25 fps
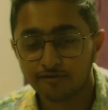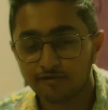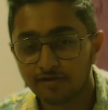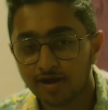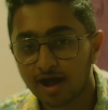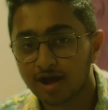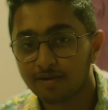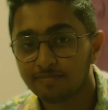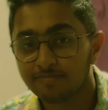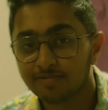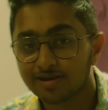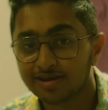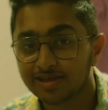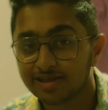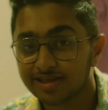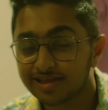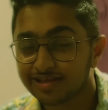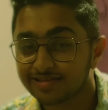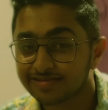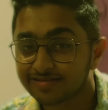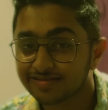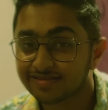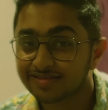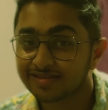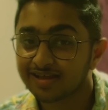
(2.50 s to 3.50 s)
वहाँ पर
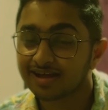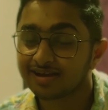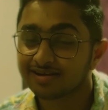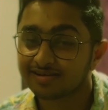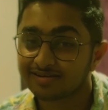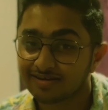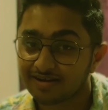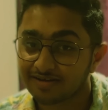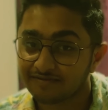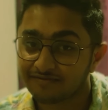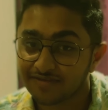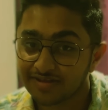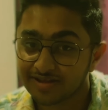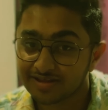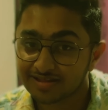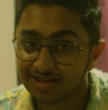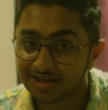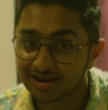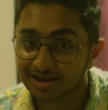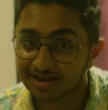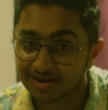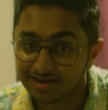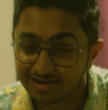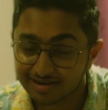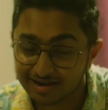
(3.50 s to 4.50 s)
इतना ट्रैफिक था
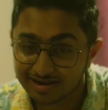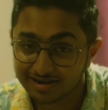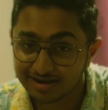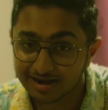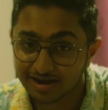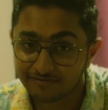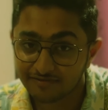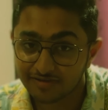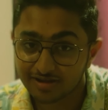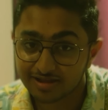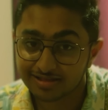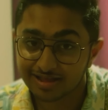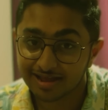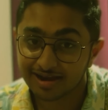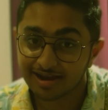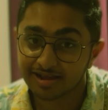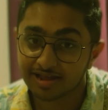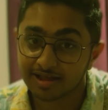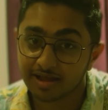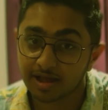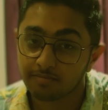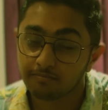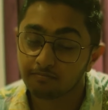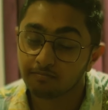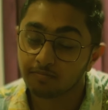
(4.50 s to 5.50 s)
ना इतना ट्रैफिक था ना कि
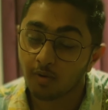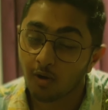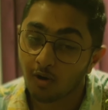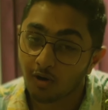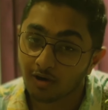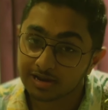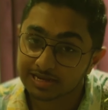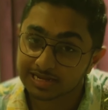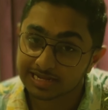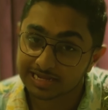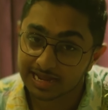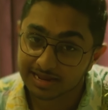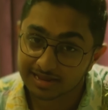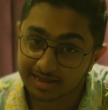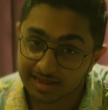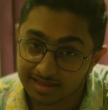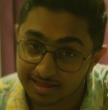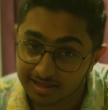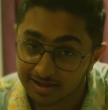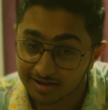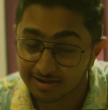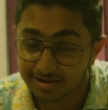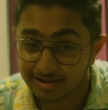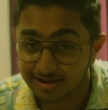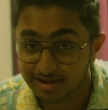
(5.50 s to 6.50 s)
हम बहुत ज़्यादा
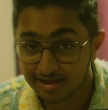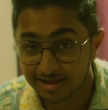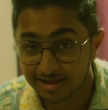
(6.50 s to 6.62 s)
थक गए